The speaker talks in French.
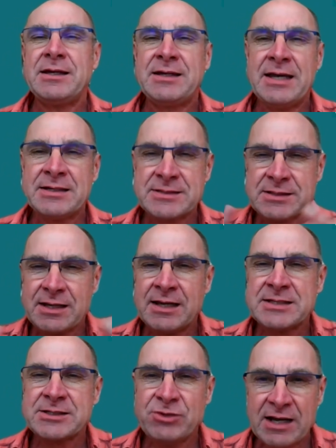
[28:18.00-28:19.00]

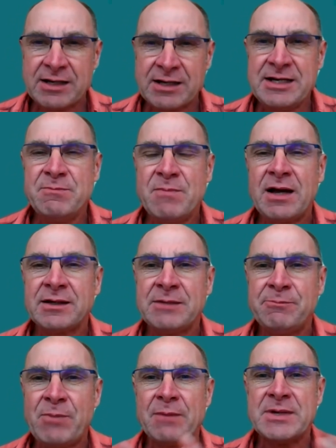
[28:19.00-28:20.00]
Est-ce qu'il y a un climat
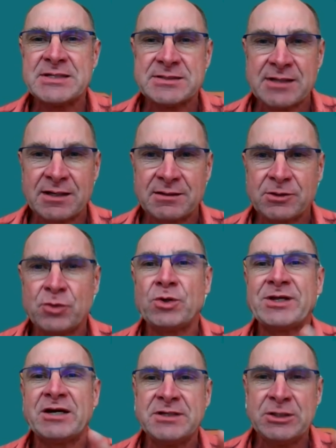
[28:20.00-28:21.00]
qui permet ça Comment
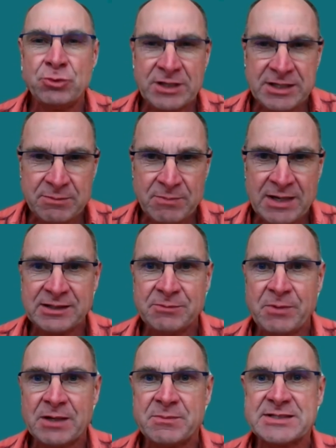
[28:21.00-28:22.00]
travailler le climat qui
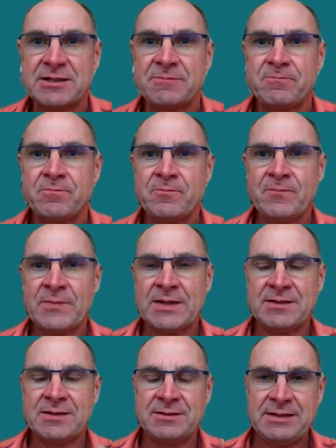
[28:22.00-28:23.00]
permet ça
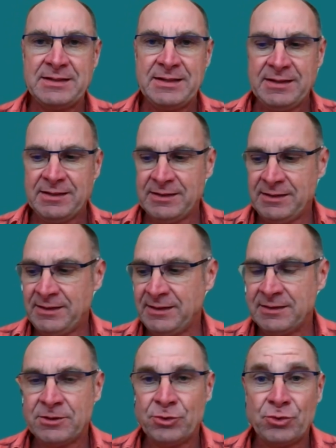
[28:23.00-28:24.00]
hein?
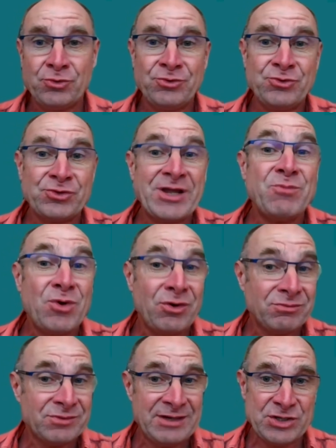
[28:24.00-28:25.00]
Et euh,
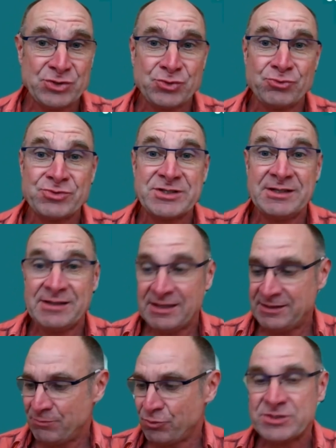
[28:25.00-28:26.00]
notamment, dans la question aussi qui
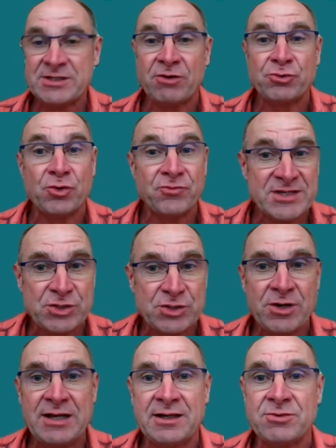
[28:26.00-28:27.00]
est, posée entre vie
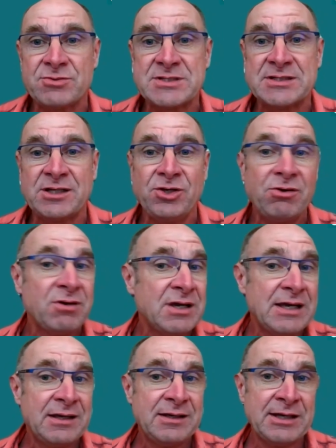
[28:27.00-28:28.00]
scolaire et enseignant,
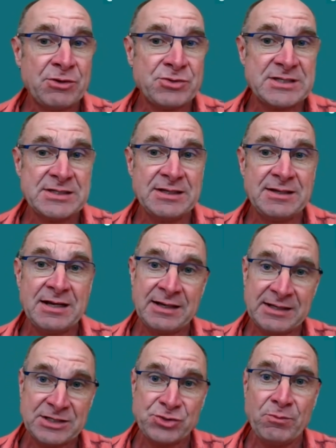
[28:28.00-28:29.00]
il y a aussi
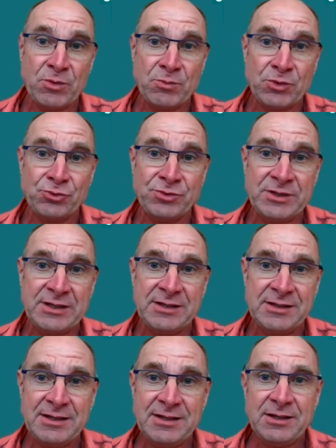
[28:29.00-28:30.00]
la, question, à un moment donné,
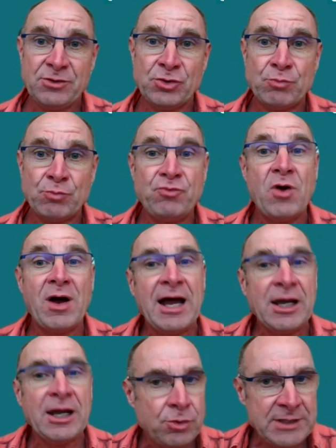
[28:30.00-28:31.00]
de pouvoir
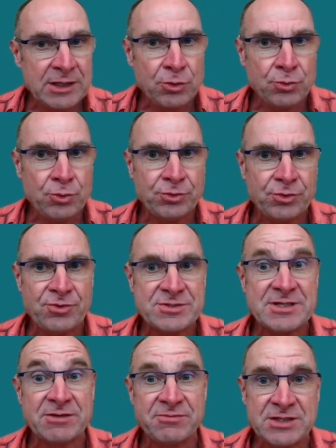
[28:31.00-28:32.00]
accueillir l'autre dans
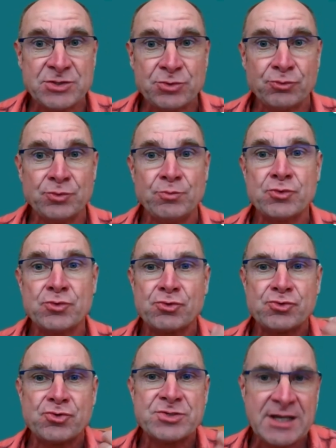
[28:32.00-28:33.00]
sa vision du monde sur
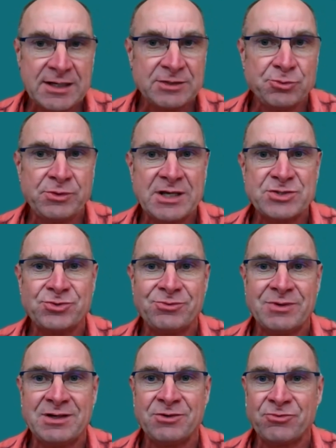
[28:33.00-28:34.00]
ce que c'est que
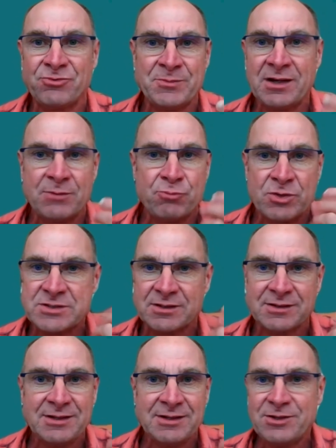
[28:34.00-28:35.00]
l'éducation. Hein. On voit bien à quel point
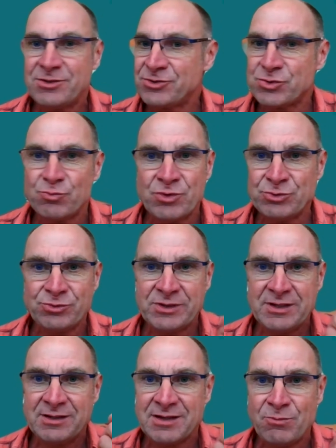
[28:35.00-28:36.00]
ce mot
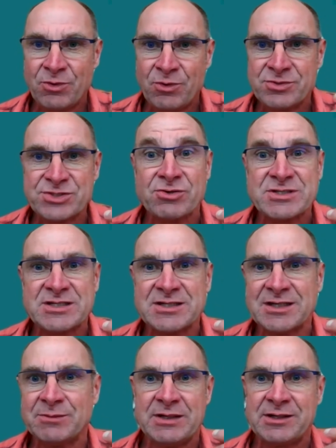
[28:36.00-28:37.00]
éduquer est tellement
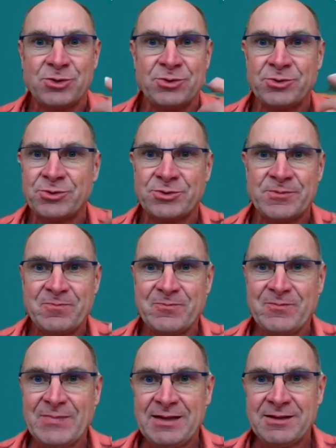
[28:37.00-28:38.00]
sensible et que
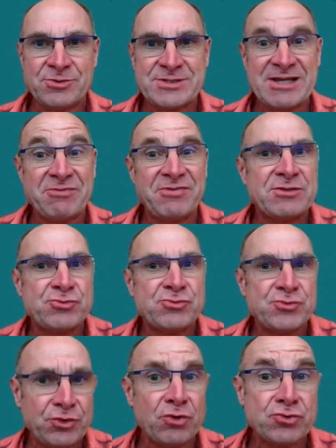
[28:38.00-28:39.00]
euh, ça fait
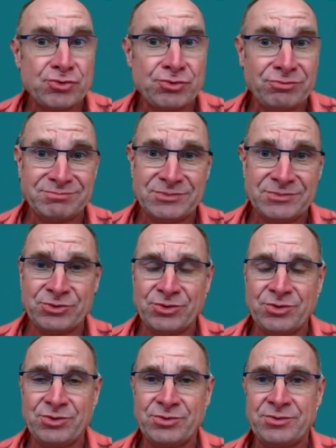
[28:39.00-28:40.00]
souvent tension
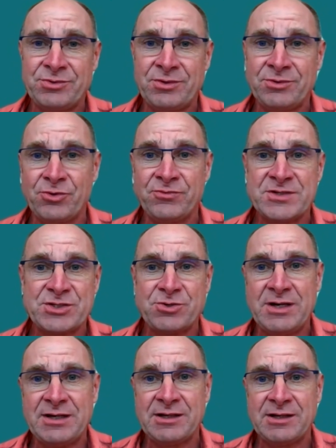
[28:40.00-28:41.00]
entre, euh, entre vie
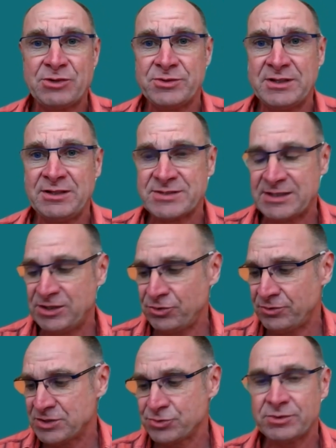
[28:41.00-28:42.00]
scolaire d'un côté et enseignant
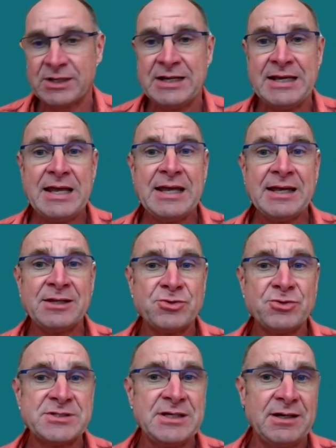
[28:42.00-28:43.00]
des autres, et de
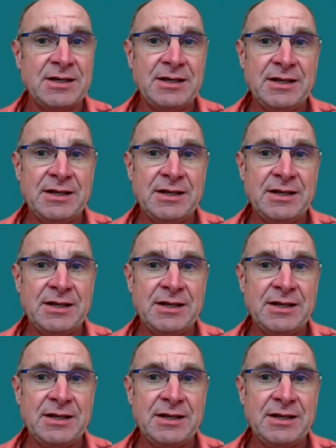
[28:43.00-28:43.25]
se dire,